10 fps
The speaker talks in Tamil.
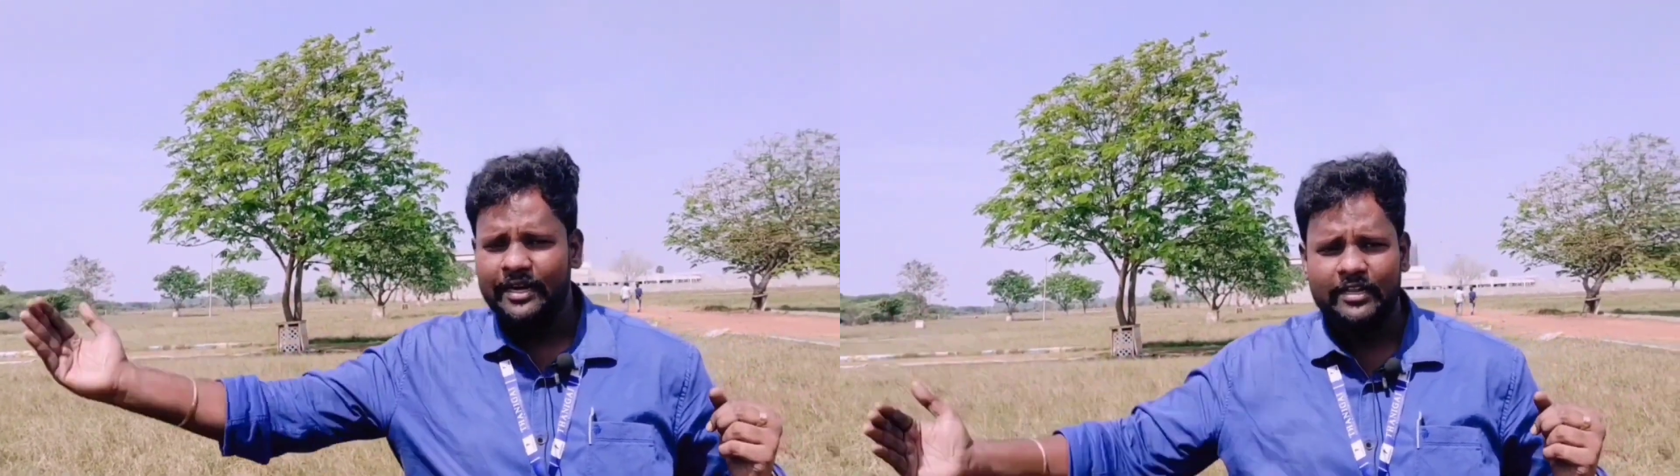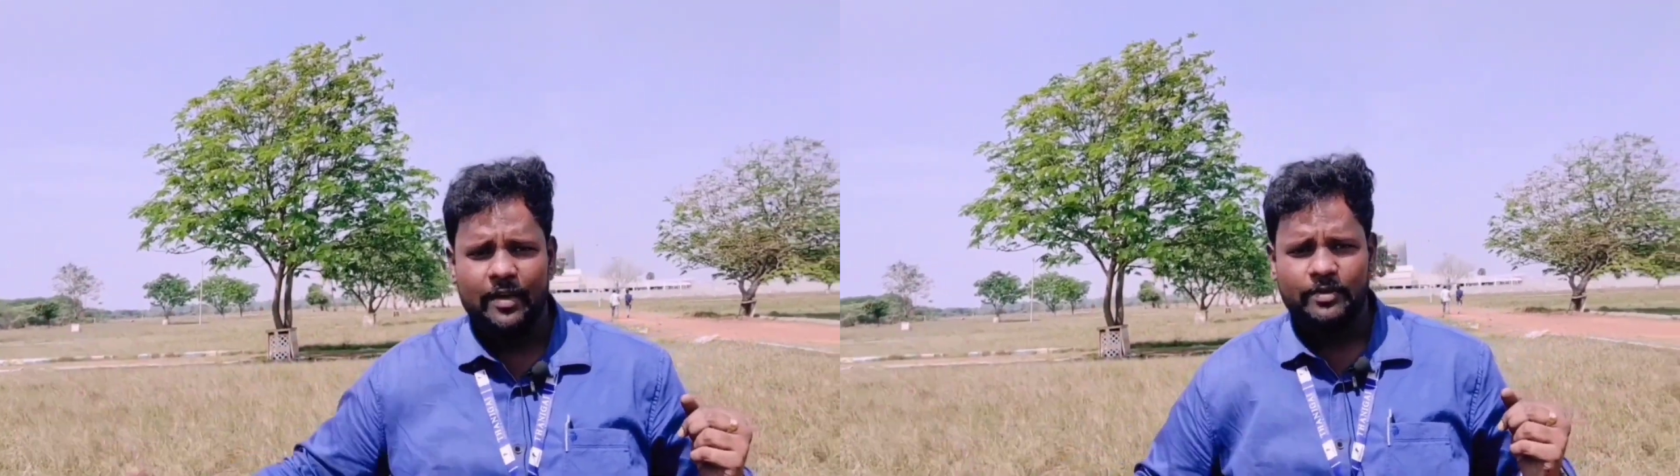
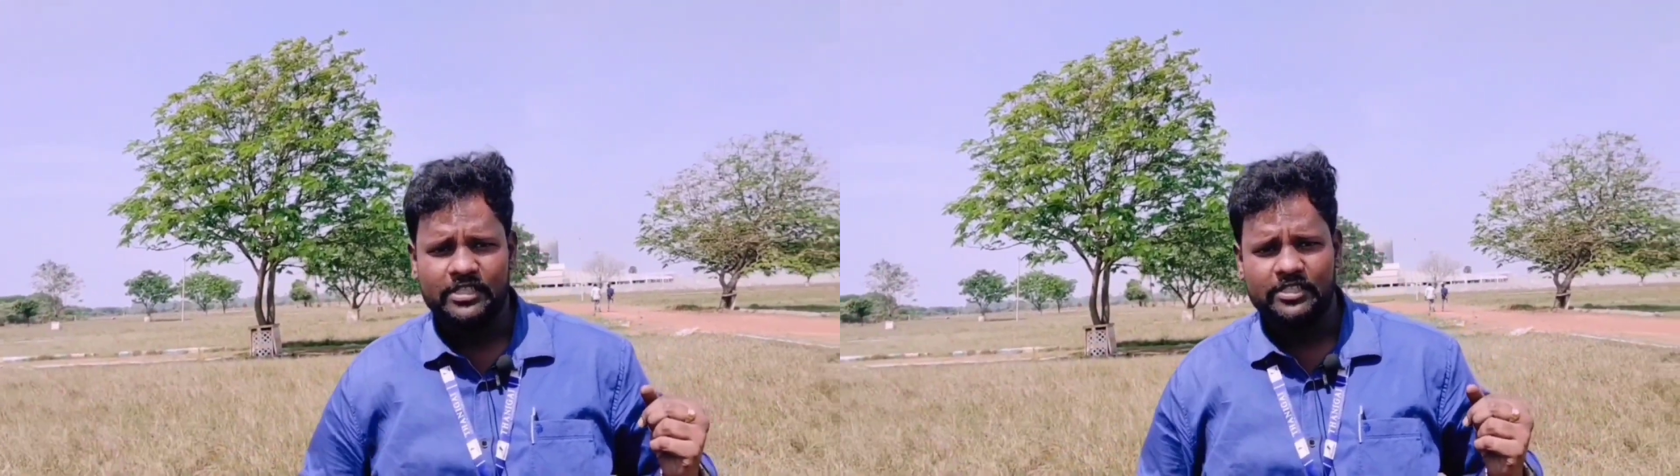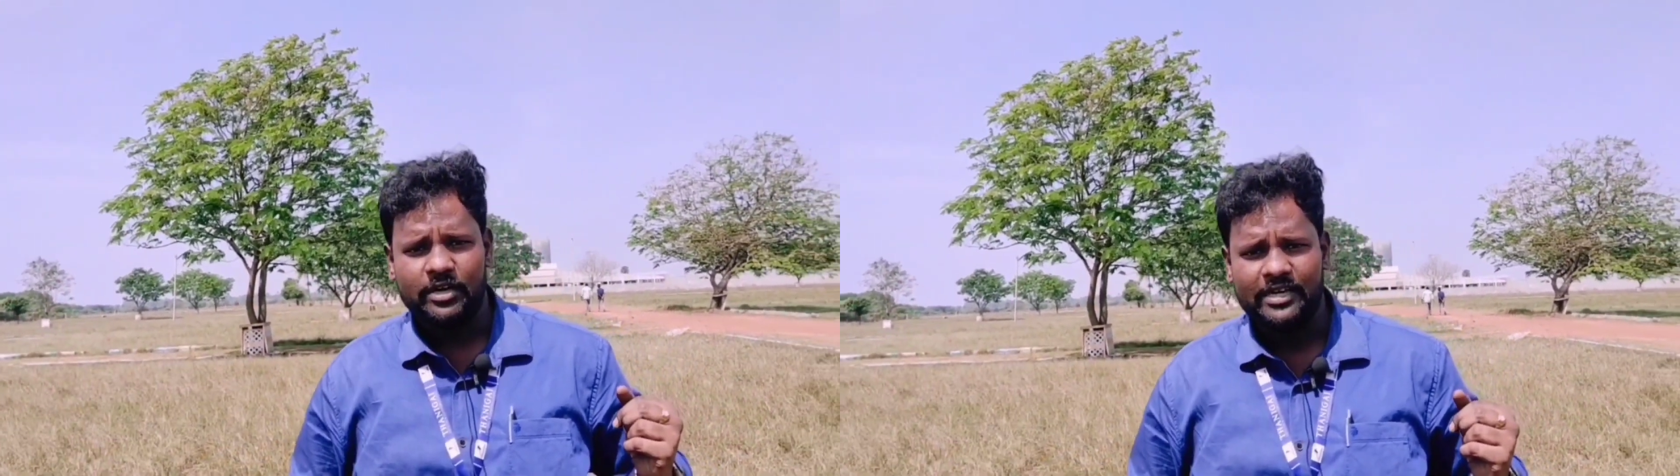ரேட்டு
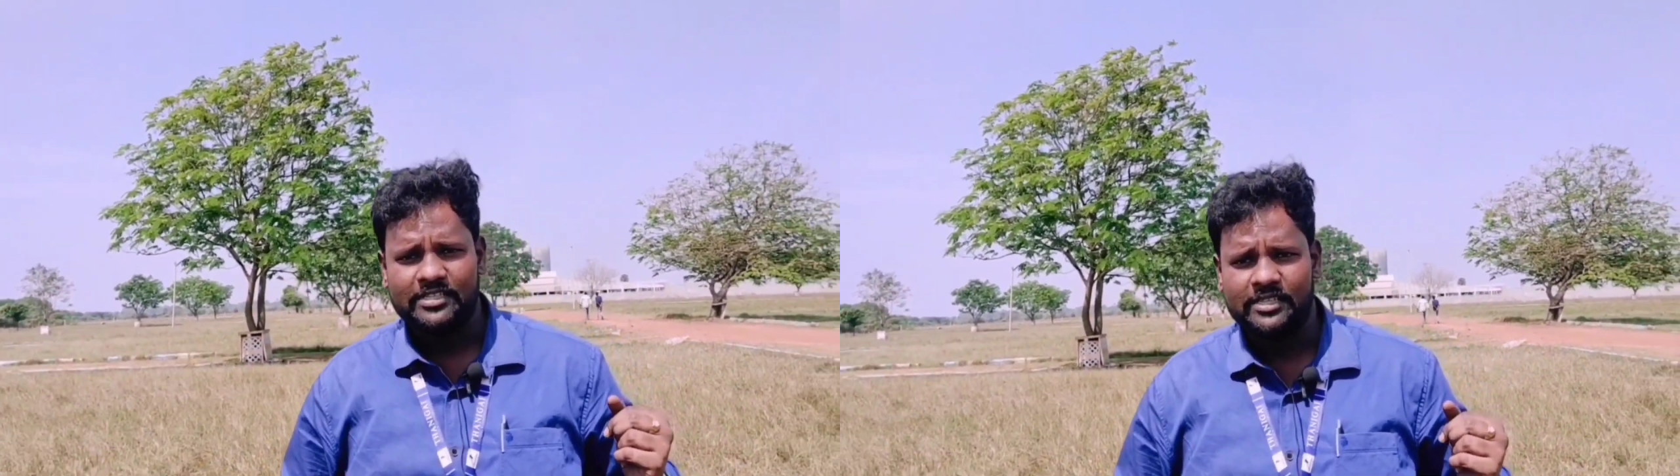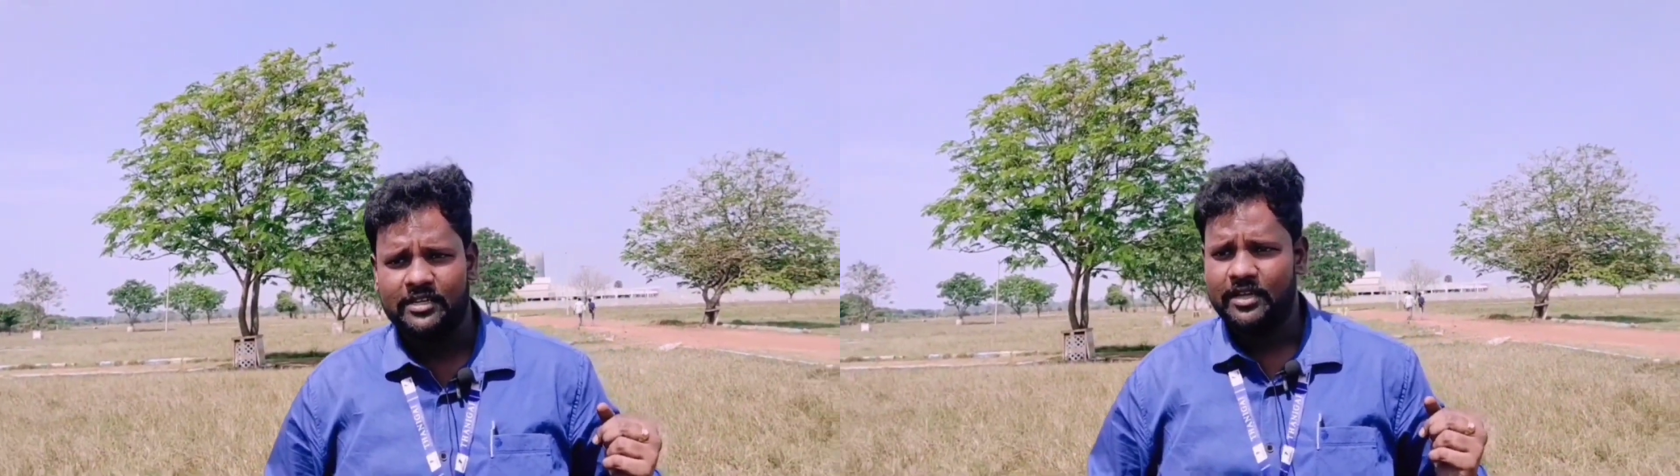அப்ரிசியேஷன்
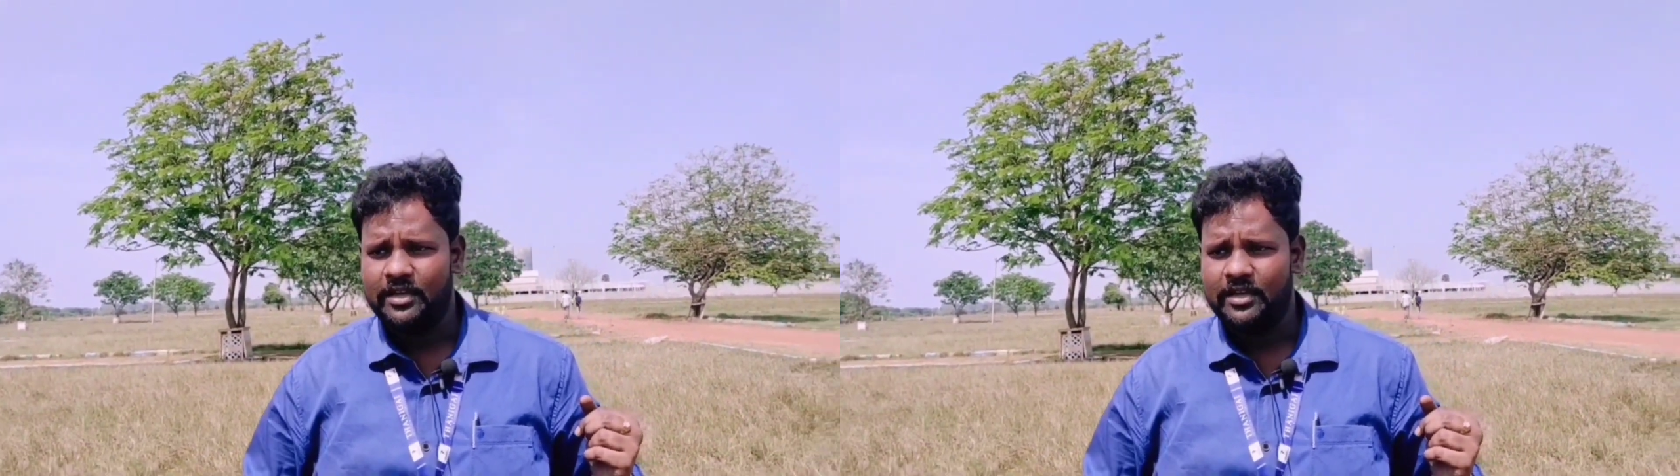கிடச்சிது